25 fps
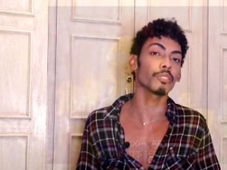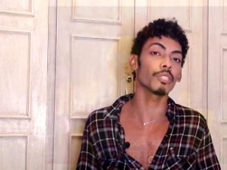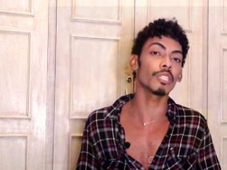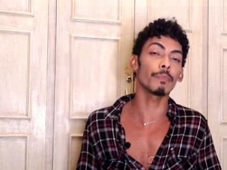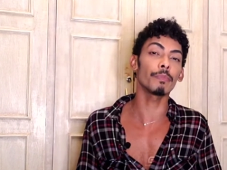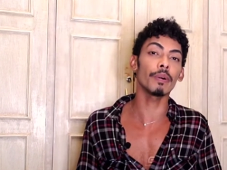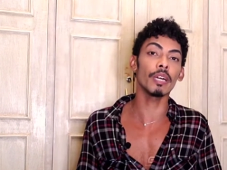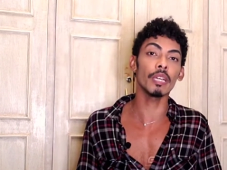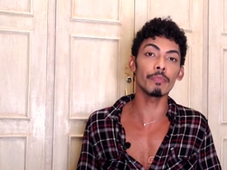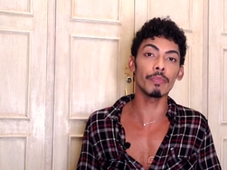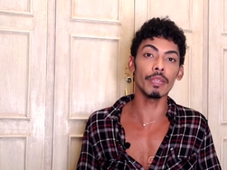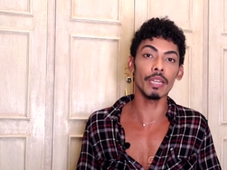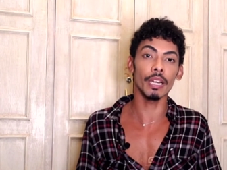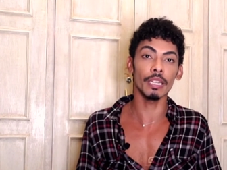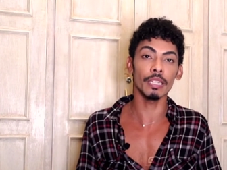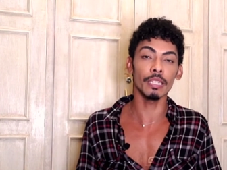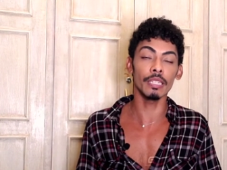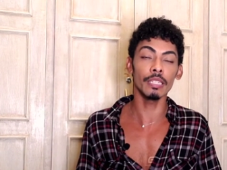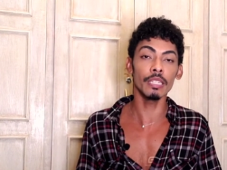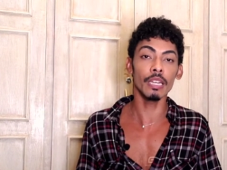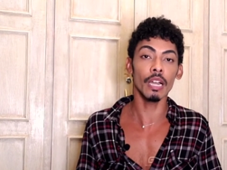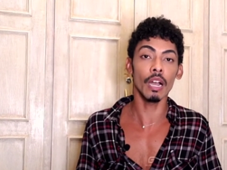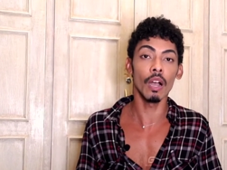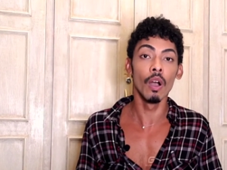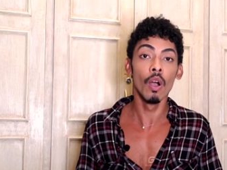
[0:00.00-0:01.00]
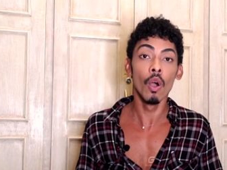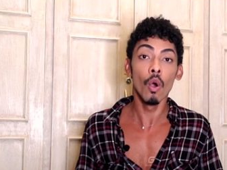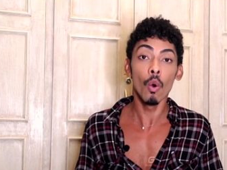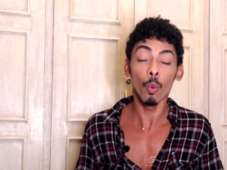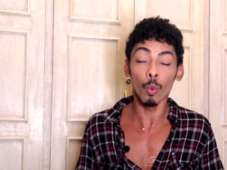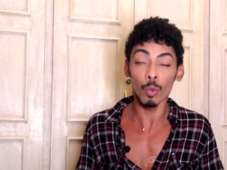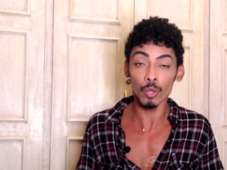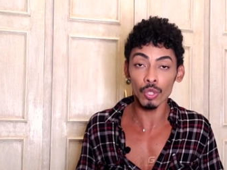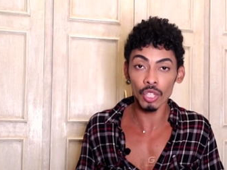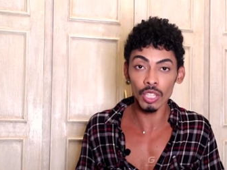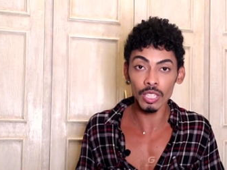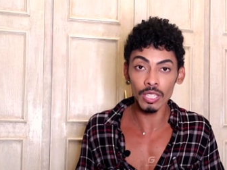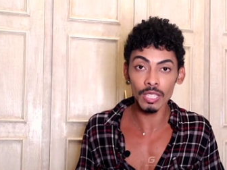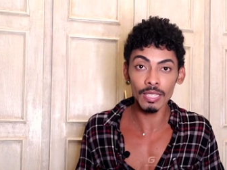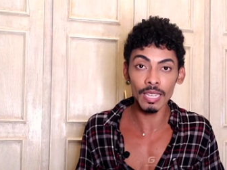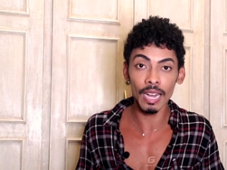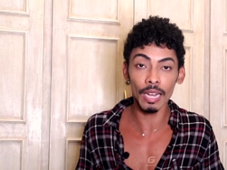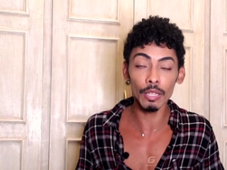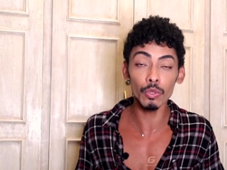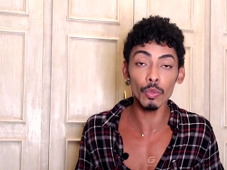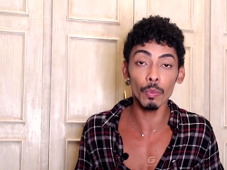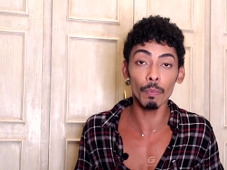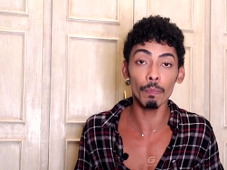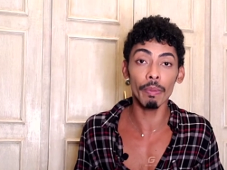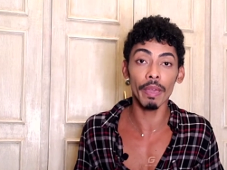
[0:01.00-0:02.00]
barbearia, utilizar do
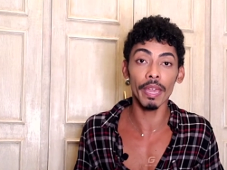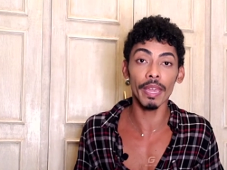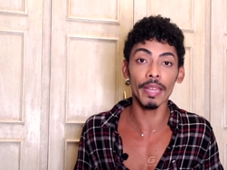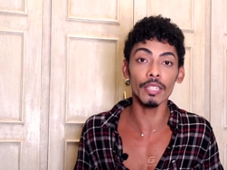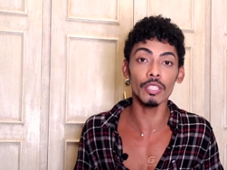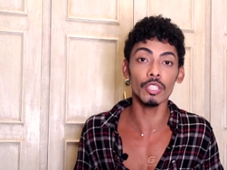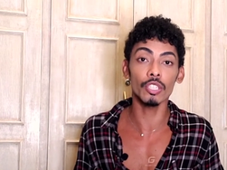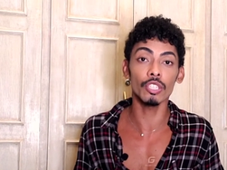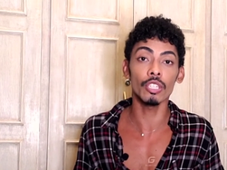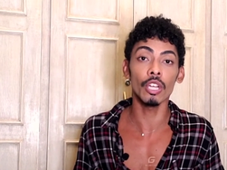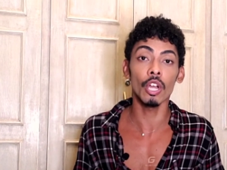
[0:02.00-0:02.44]
pente